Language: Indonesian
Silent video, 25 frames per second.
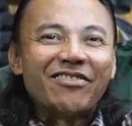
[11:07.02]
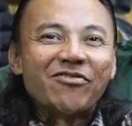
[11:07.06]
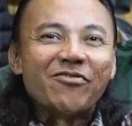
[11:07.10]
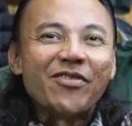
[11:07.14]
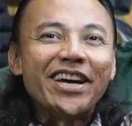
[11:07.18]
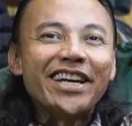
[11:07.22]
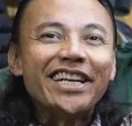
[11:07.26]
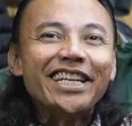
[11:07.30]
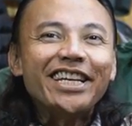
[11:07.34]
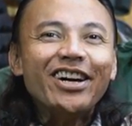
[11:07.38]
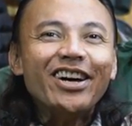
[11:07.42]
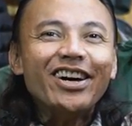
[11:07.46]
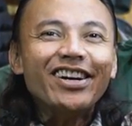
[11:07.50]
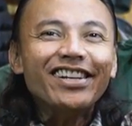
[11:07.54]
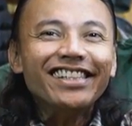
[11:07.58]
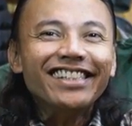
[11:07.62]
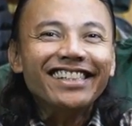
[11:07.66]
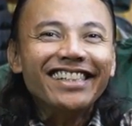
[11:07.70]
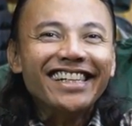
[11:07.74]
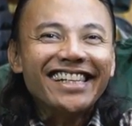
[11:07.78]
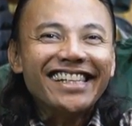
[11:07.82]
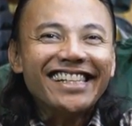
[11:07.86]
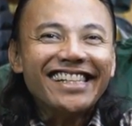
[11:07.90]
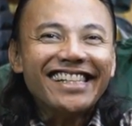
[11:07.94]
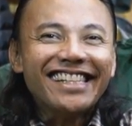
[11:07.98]
Gue
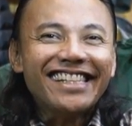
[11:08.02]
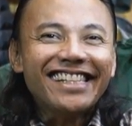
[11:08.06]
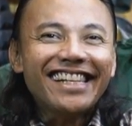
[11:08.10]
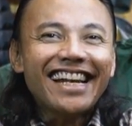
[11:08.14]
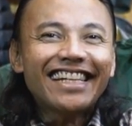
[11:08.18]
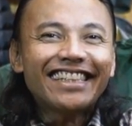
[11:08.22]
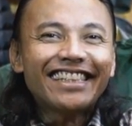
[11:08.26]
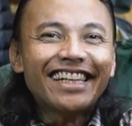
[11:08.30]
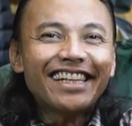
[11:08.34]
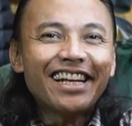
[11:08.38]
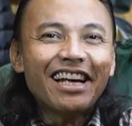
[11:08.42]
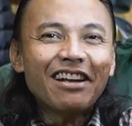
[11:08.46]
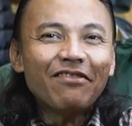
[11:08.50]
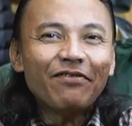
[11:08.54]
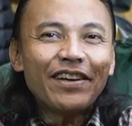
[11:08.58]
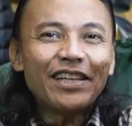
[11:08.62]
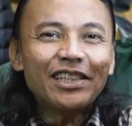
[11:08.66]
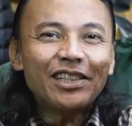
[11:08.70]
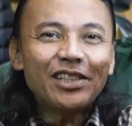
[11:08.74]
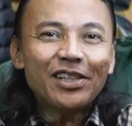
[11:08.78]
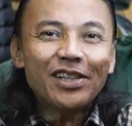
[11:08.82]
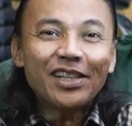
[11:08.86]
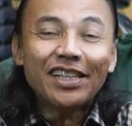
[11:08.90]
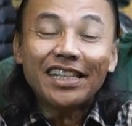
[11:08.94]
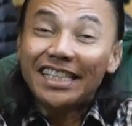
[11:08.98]
Dion, Zlatan
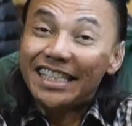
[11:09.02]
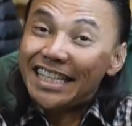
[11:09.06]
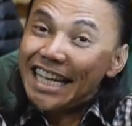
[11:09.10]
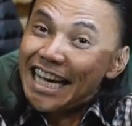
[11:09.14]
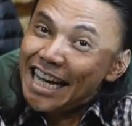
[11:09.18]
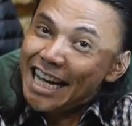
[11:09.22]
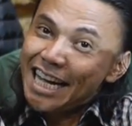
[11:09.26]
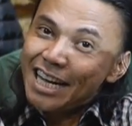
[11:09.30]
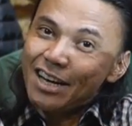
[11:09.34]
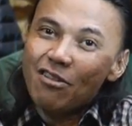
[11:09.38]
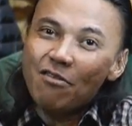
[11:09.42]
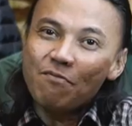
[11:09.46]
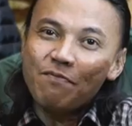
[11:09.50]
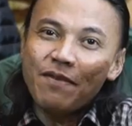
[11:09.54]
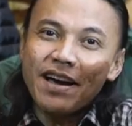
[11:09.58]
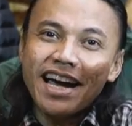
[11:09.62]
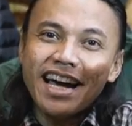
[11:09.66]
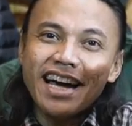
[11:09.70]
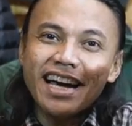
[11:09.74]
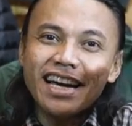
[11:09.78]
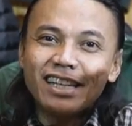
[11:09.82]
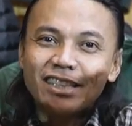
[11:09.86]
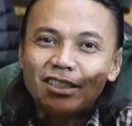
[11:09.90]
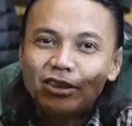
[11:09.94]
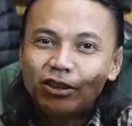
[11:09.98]
Adventure. Jangan
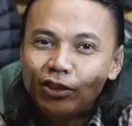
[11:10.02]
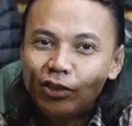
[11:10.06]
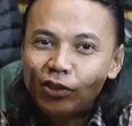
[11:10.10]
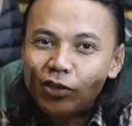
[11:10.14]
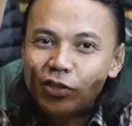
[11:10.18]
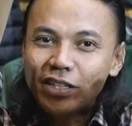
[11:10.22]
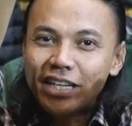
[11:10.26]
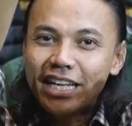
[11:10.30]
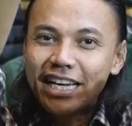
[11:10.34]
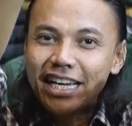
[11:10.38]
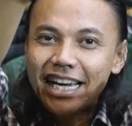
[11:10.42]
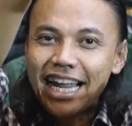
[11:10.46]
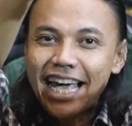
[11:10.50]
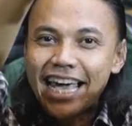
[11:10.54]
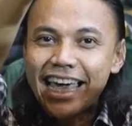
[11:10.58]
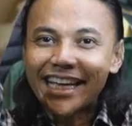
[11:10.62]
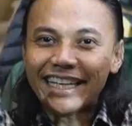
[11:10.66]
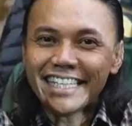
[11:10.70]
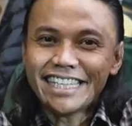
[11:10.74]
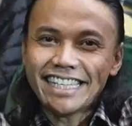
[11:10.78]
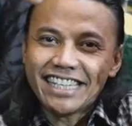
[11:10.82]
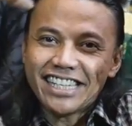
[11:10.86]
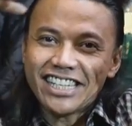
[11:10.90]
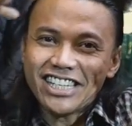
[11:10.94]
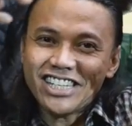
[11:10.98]
lupa untuk
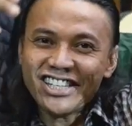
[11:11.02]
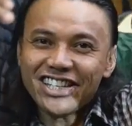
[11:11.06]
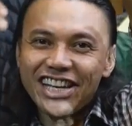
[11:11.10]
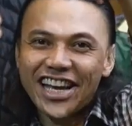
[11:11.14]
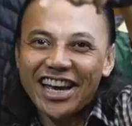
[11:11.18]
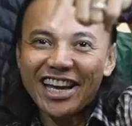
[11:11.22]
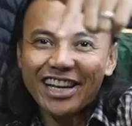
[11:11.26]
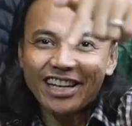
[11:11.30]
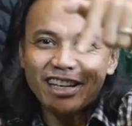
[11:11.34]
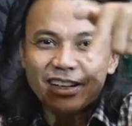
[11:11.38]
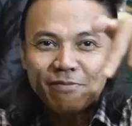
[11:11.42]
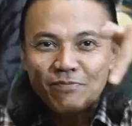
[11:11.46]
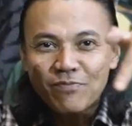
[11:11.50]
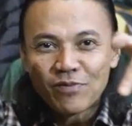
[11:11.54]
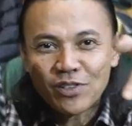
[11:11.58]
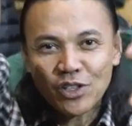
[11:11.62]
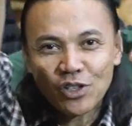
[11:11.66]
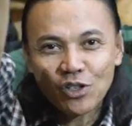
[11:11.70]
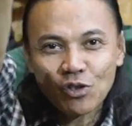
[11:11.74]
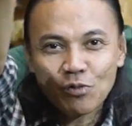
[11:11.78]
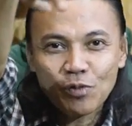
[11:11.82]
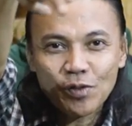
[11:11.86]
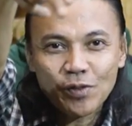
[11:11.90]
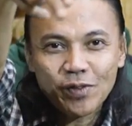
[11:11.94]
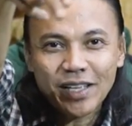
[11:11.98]
like, share,
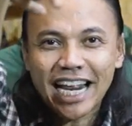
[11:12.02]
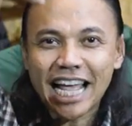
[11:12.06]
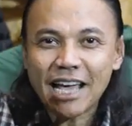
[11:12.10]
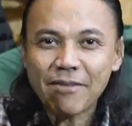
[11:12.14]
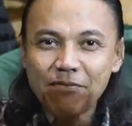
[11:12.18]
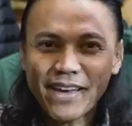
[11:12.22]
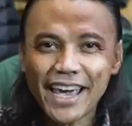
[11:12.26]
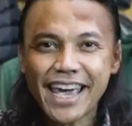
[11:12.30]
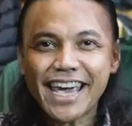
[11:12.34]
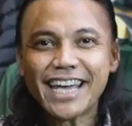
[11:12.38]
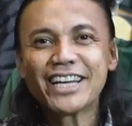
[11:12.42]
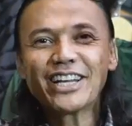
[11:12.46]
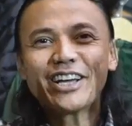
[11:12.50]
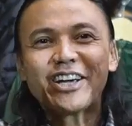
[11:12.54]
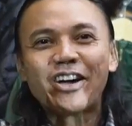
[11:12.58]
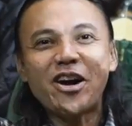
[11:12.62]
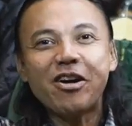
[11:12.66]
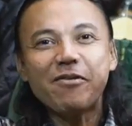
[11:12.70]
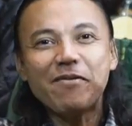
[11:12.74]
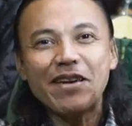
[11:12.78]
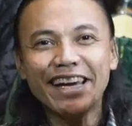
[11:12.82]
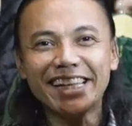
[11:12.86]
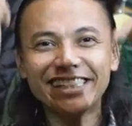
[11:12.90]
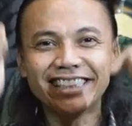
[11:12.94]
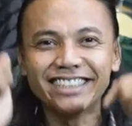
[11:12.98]
subscribe, and
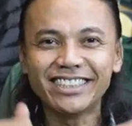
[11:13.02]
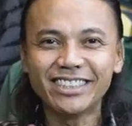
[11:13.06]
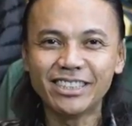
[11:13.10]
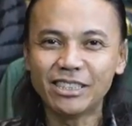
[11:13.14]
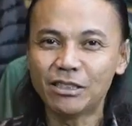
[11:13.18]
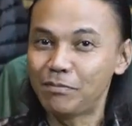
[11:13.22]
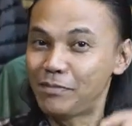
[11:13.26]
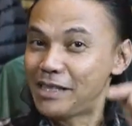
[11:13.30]
comment.